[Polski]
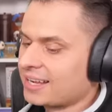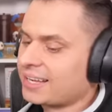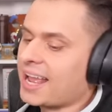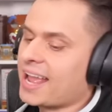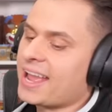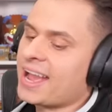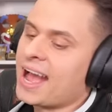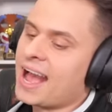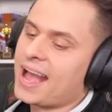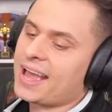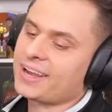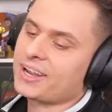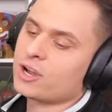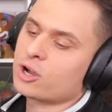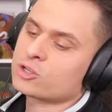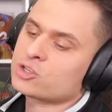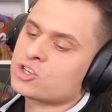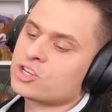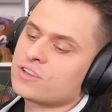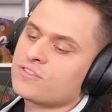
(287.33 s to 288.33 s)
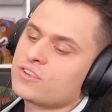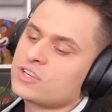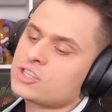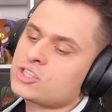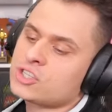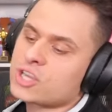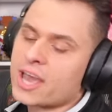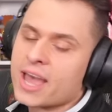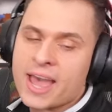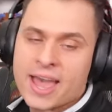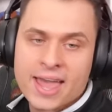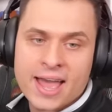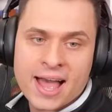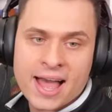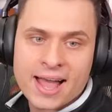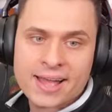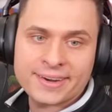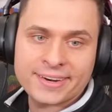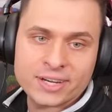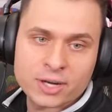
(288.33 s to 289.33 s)
Hej Hani, oczywiście, hej
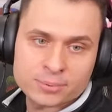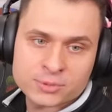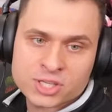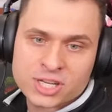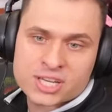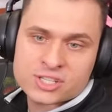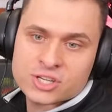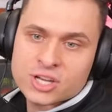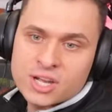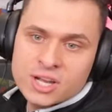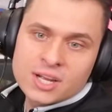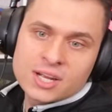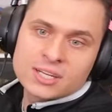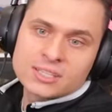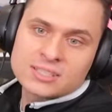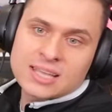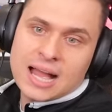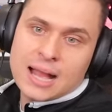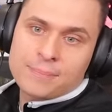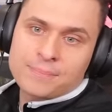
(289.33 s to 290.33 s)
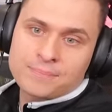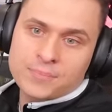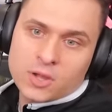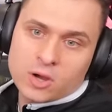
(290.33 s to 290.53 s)
Hani, no przecież tam